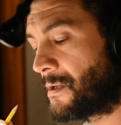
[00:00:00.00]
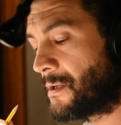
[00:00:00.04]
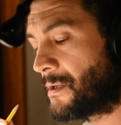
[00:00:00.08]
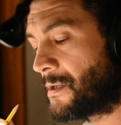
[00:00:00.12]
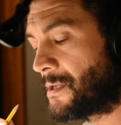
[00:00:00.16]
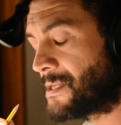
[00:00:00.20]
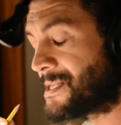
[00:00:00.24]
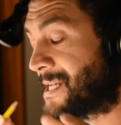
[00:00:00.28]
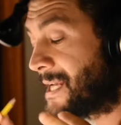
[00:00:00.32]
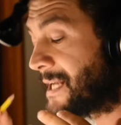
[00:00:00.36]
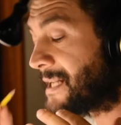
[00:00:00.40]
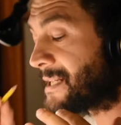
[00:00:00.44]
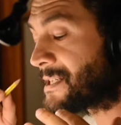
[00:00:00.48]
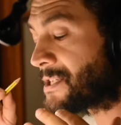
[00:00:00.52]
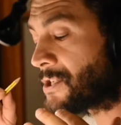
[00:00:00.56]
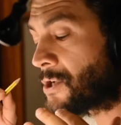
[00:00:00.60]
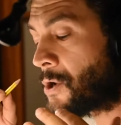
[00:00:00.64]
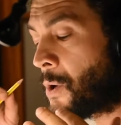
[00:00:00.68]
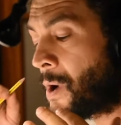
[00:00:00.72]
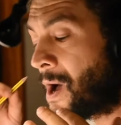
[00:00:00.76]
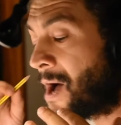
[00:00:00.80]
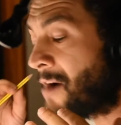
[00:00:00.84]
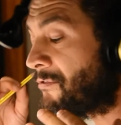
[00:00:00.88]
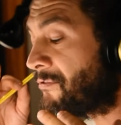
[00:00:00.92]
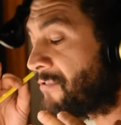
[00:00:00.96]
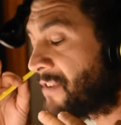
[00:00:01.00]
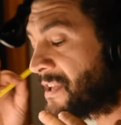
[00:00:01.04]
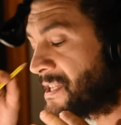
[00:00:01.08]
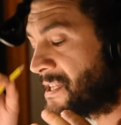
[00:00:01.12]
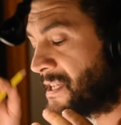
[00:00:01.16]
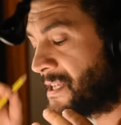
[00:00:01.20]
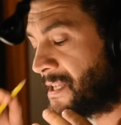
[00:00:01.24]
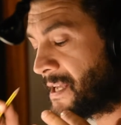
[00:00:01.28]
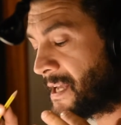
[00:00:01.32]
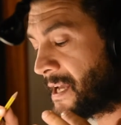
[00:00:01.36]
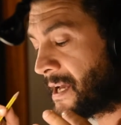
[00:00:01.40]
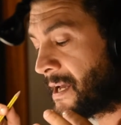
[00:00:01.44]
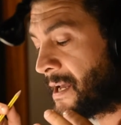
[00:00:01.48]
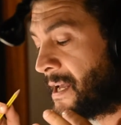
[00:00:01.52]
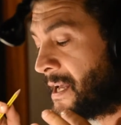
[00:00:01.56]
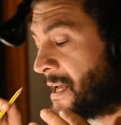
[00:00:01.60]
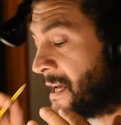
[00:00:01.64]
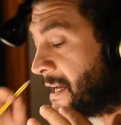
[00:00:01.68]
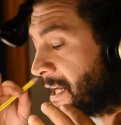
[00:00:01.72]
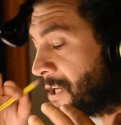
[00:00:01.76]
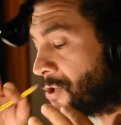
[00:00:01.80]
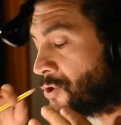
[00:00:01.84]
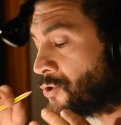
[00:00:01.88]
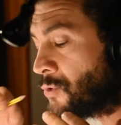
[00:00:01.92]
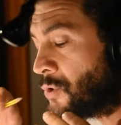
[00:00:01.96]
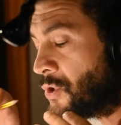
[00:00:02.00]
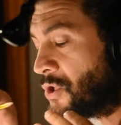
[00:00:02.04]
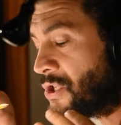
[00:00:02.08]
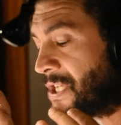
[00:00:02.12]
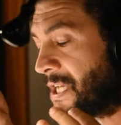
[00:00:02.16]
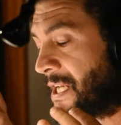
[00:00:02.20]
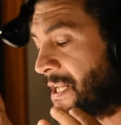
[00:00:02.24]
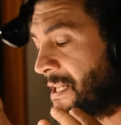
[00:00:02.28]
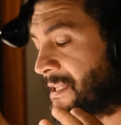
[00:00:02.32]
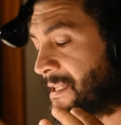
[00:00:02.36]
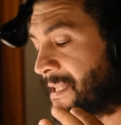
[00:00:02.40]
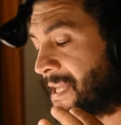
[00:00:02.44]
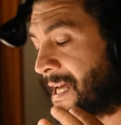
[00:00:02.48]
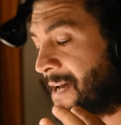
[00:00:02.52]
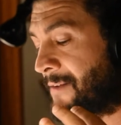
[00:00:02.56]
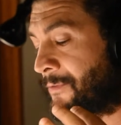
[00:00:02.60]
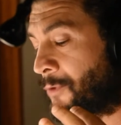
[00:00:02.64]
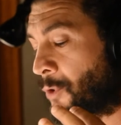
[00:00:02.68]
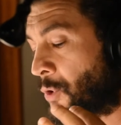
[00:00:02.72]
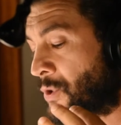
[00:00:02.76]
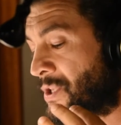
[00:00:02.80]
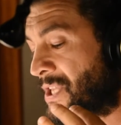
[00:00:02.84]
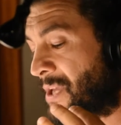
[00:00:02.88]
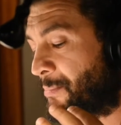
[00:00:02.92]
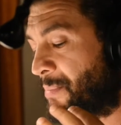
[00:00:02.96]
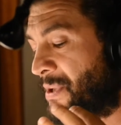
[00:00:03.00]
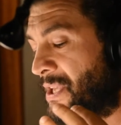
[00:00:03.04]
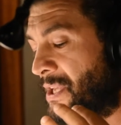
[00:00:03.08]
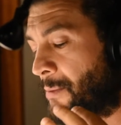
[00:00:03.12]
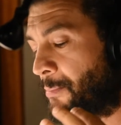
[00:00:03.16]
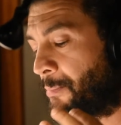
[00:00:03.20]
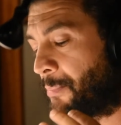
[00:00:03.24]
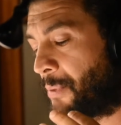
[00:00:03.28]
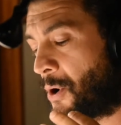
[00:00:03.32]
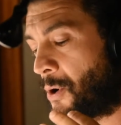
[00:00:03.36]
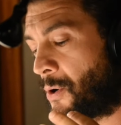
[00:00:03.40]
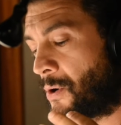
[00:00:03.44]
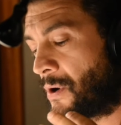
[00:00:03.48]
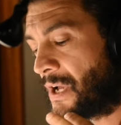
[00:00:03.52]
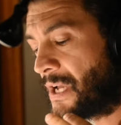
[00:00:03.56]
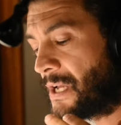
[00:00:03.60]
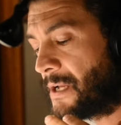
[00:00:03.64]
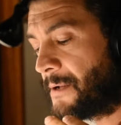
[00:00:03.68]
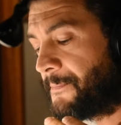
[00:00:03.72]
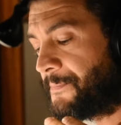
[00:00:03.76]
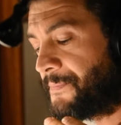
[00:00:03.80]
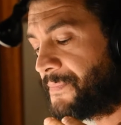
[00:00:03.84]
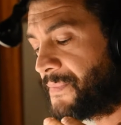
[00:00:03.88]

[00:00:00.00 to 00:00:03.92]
Si alzò a fatica, raggiunse il tavolo da ping pong